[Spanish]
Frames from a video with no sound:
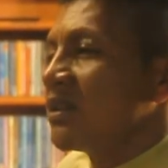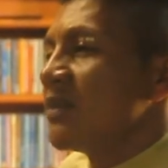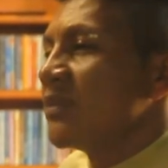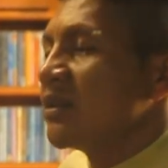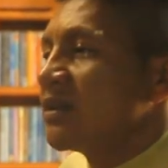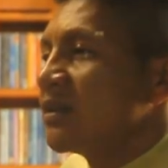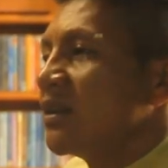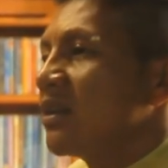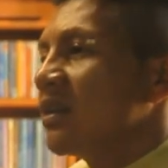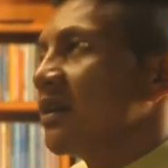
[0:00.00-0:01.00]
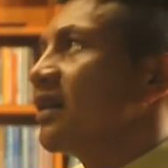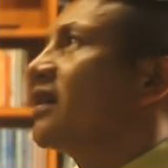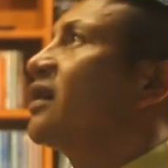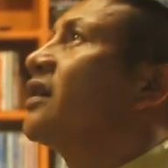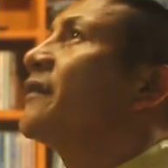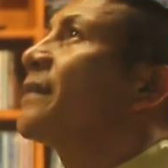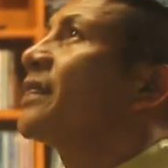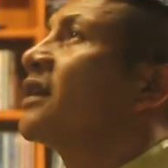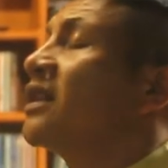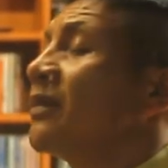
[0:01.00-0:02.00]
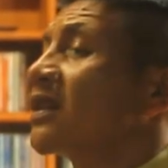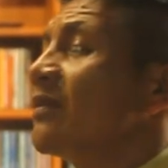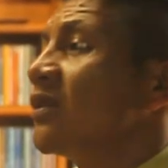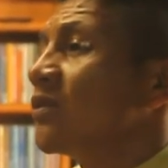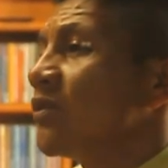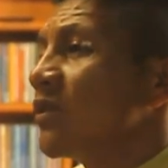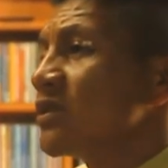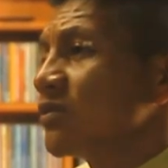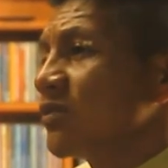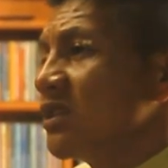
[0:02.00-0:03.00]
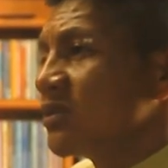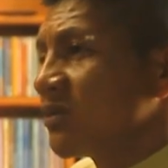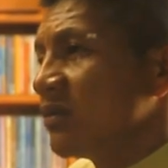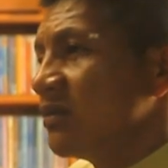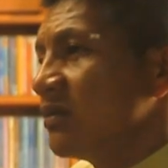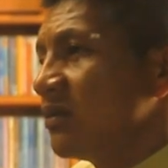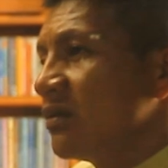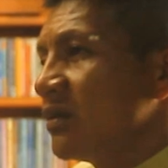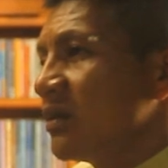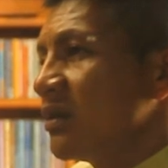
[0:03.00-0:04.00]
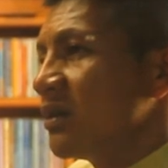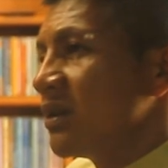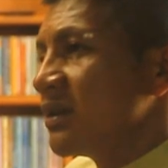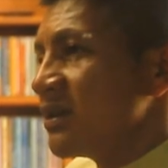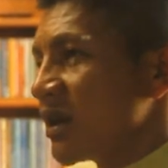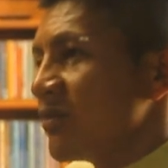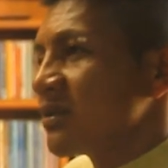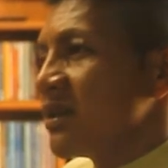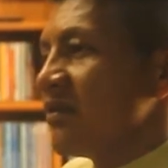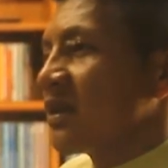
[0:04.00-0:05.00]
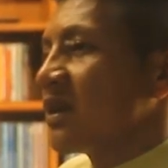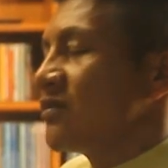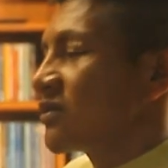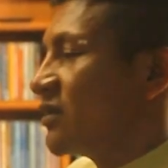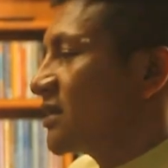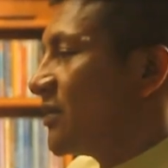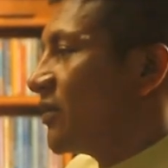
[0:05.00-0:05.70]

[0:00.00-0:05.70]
también el, de, el departamento del sur del Chocó. Llegamos, abarcamos con esa